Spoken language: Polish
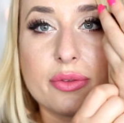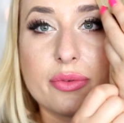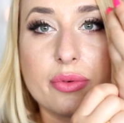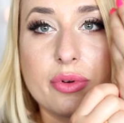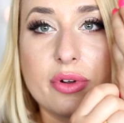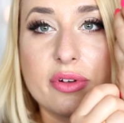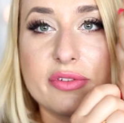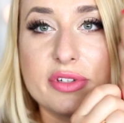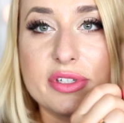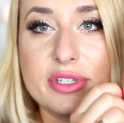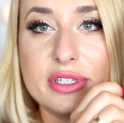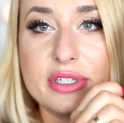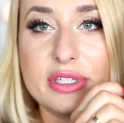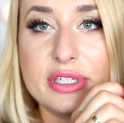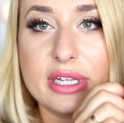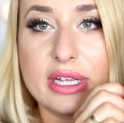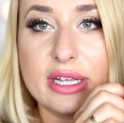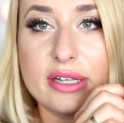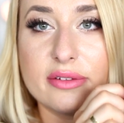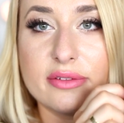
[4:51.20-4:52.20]
Tu go
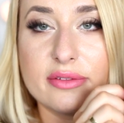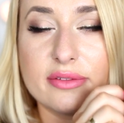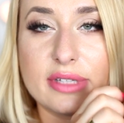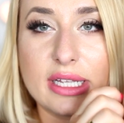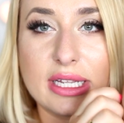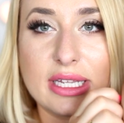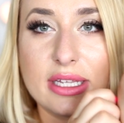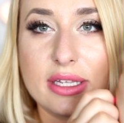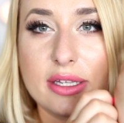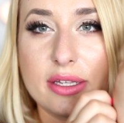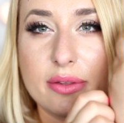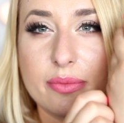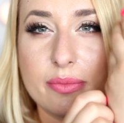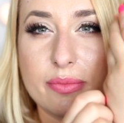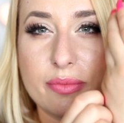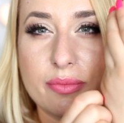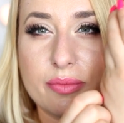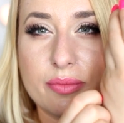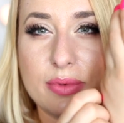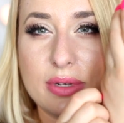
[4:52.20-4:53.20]
widzicie, taki
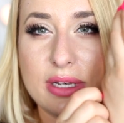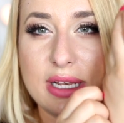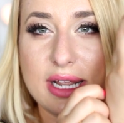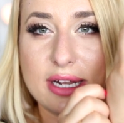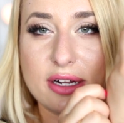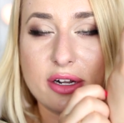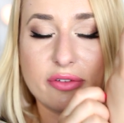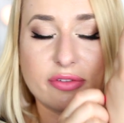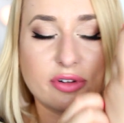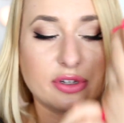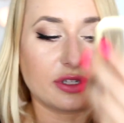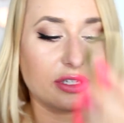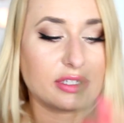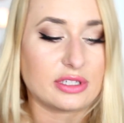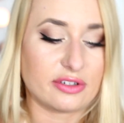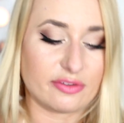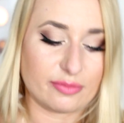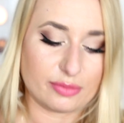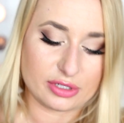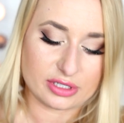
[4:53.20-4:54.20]
lekko wchodzący w